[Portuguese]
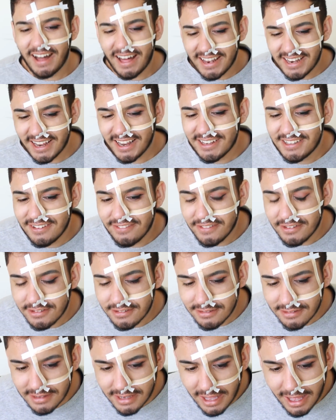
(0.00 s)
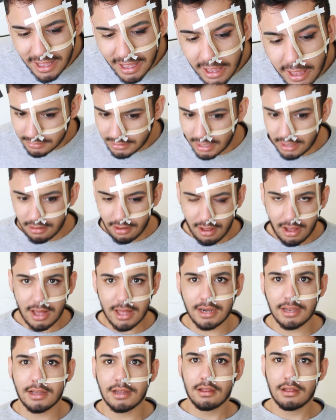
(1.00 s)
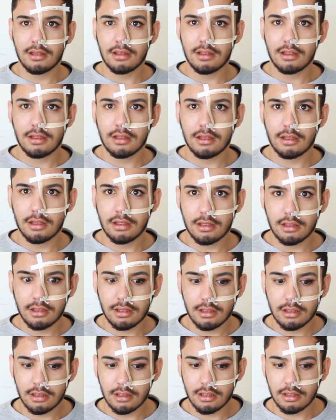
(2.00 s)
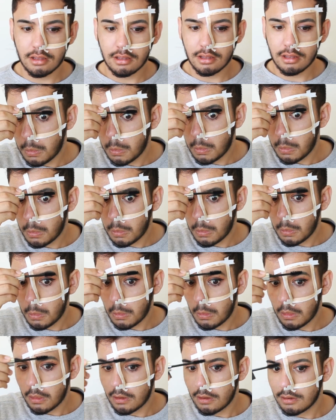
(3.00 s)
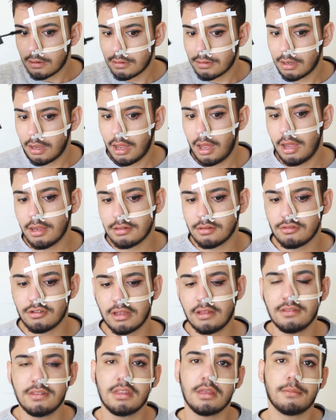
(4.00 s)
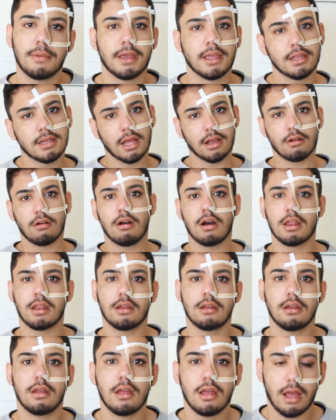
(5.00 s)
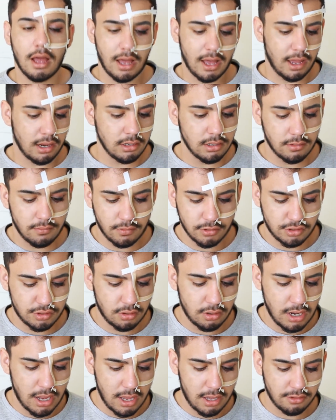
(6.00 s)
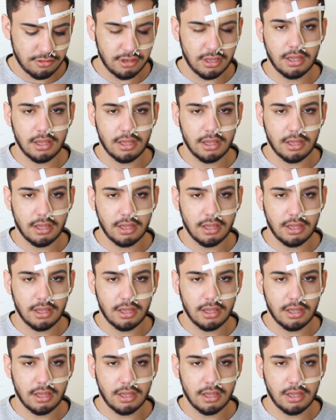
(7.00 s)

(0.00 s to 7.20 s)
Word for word: Para de me julgar. E agora? Ai, mas depois você limpa. Ah, sujou em cima ainda agora. Ai, não, vou chorar,